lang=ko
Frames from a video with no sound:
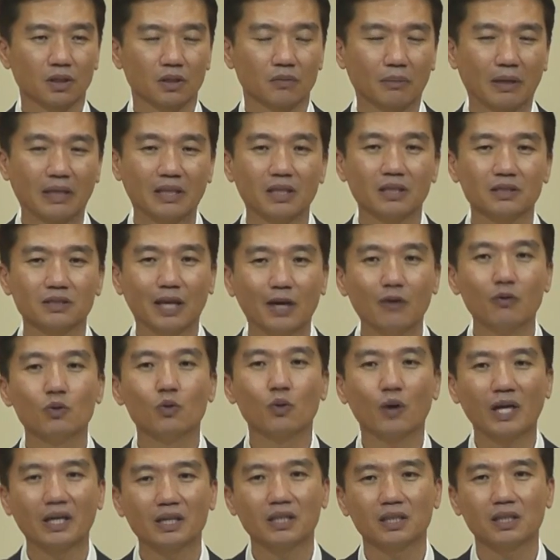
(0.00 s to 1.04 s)
만약 사울
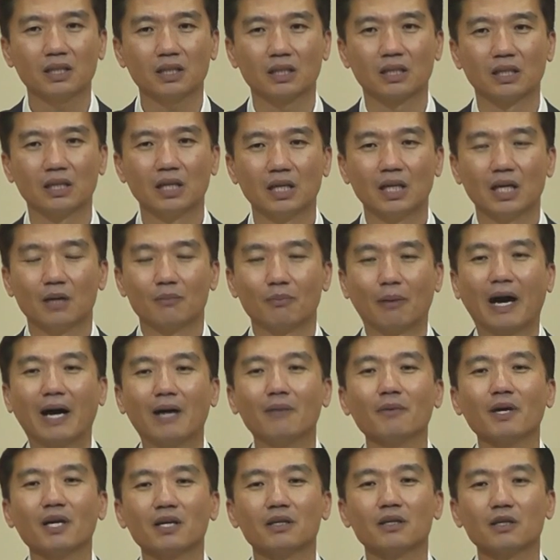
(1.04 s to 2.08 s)
왕이
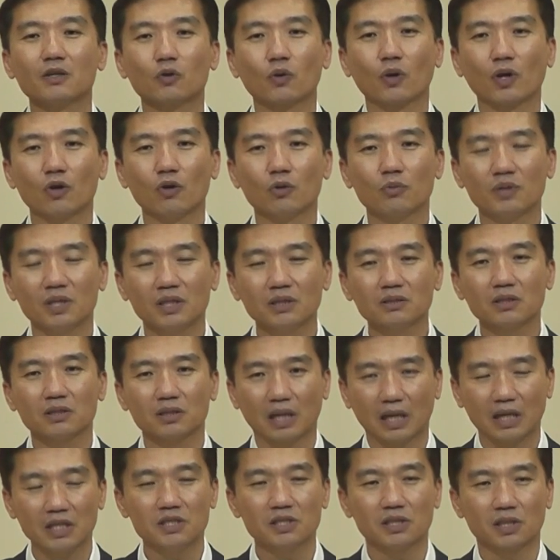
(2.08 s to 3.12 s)
마음에 그런 괴로움이
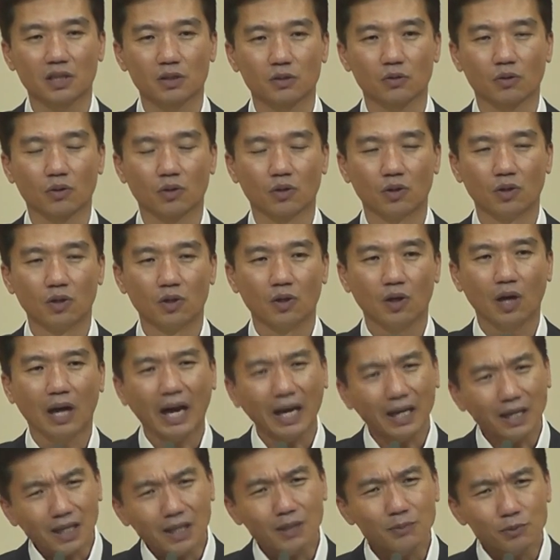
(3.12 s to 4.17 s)
있었다 할지라도
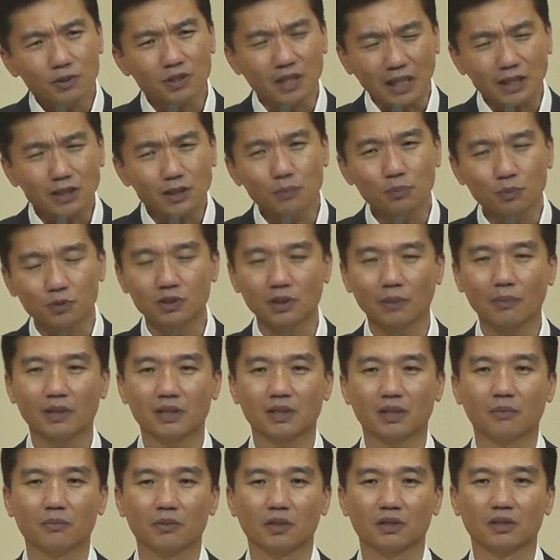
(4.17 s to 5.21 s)
하나님을 다시
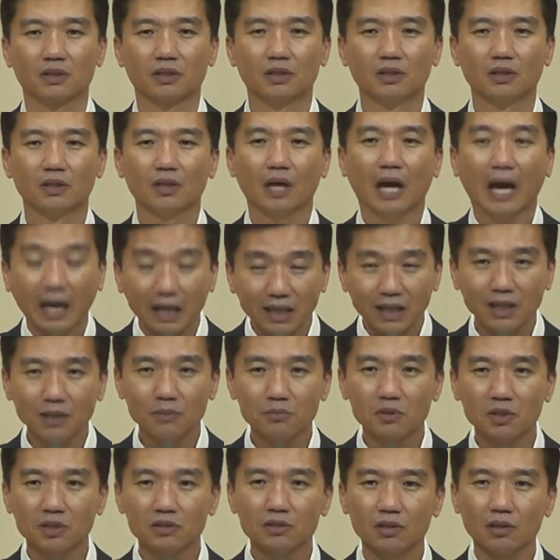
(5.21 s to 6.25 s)
붙잡았다면
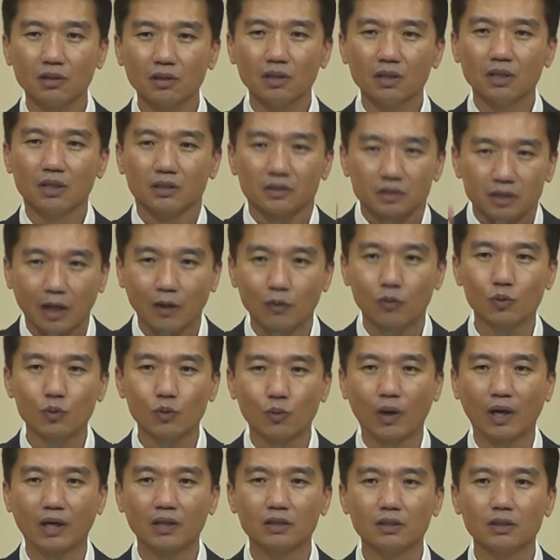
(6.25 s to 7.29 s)
하나님께서 사울
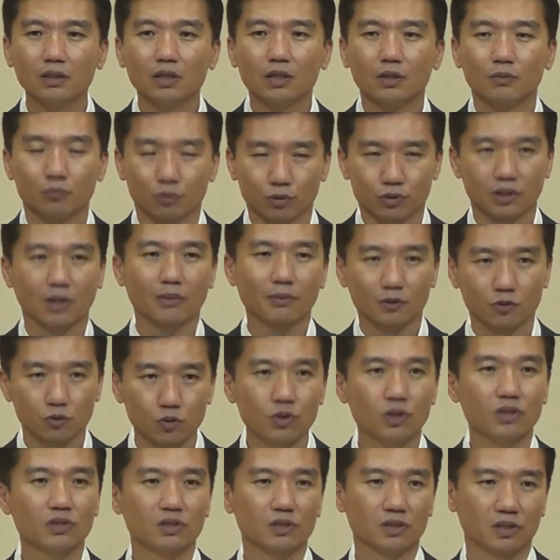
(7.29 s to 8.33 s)
왕을 붙잡아
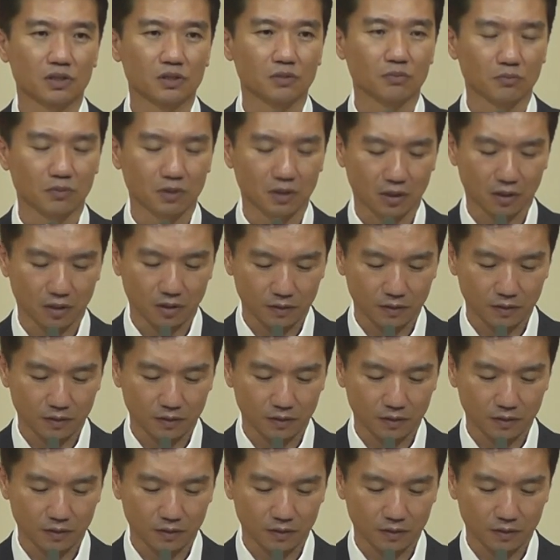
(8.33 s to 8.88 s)
주셨을 것입니다.